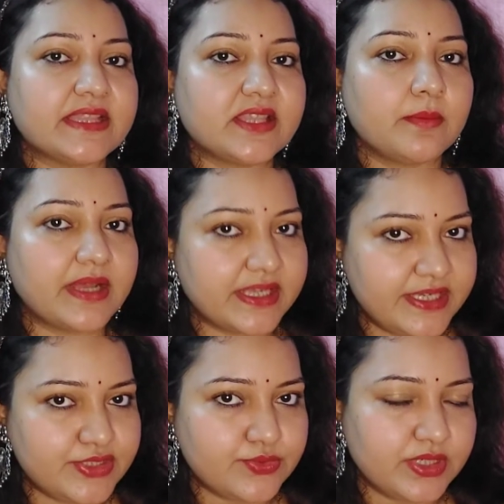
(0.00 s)
ব্যথা বা
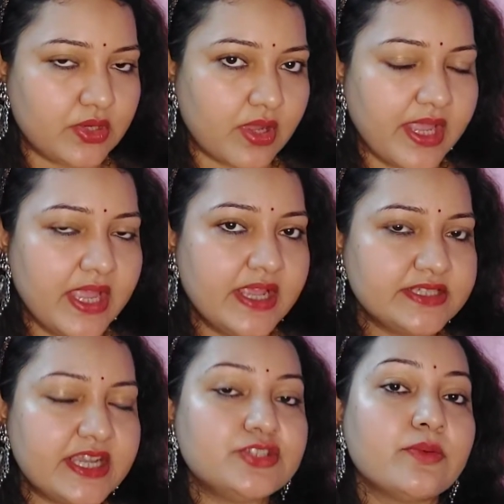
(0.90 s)
খিচুনি হয়
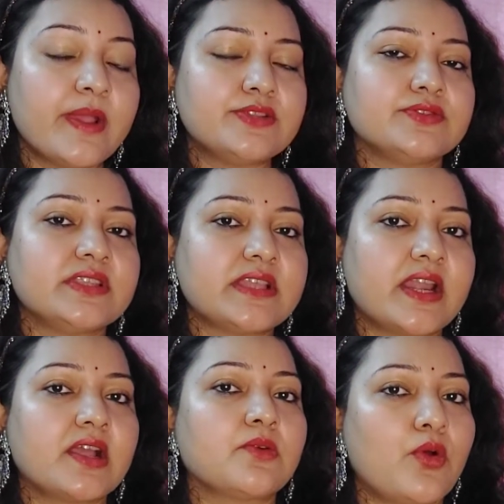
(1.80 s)
সেই সময় যদি
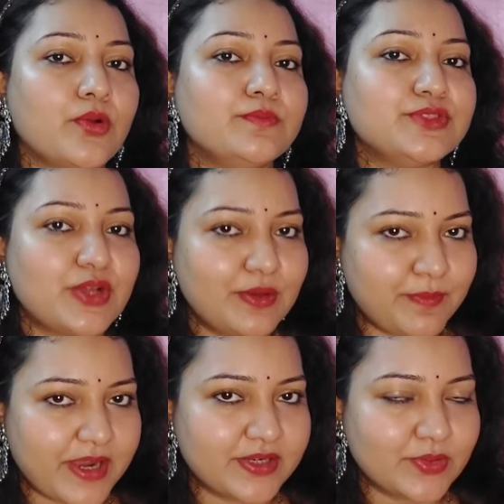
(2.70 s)
তারা গরম জল
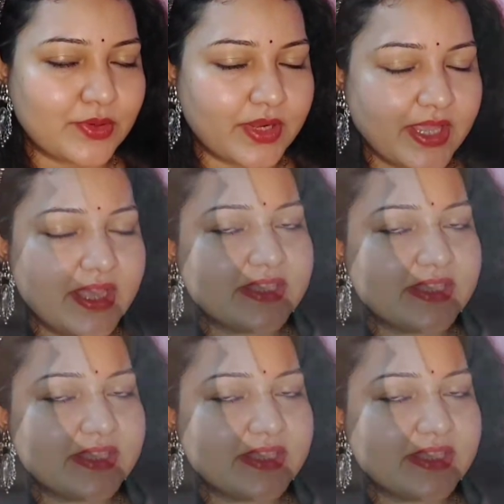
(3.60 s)
পান করে